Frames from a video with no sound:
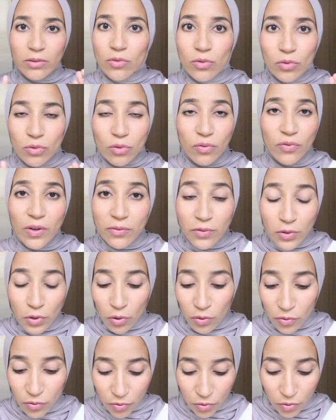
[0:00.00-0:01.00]
de, faire
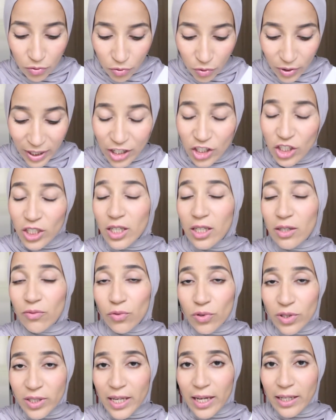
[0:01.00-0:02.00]
votre, de cacher
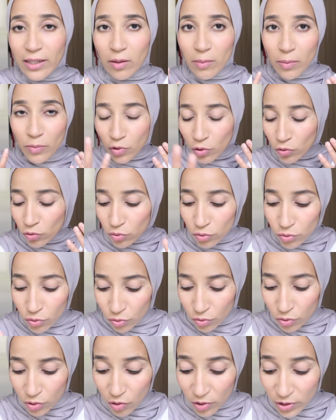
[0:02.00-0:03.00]
vos cernes et en même temps
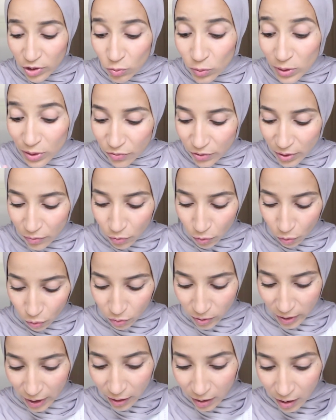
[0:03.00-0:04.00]
d'unifier de, d'unifier
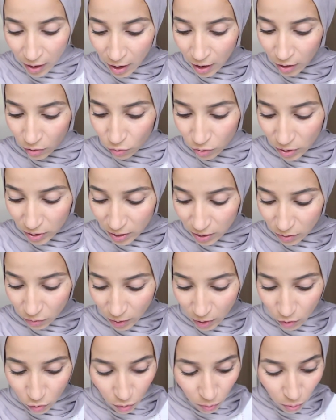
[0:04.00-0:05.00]
votre teint. Donc ici
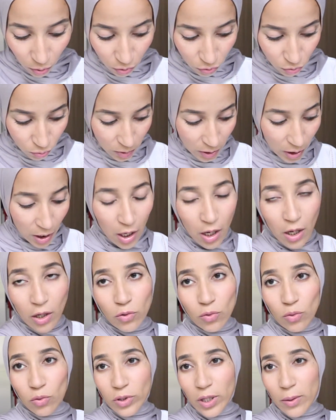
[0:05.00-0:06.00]
on a deux produits.
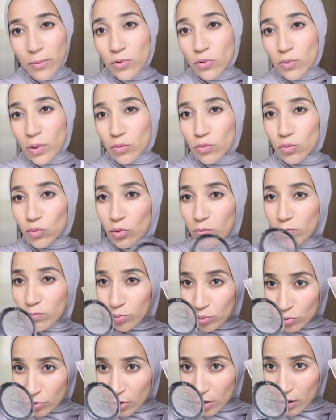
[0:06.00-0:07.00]
Donc on a besoin d'une
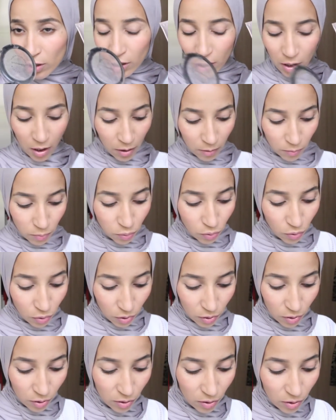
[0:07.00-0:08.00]
poudre
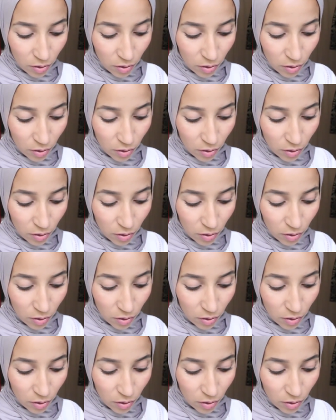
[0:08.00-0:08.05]
pour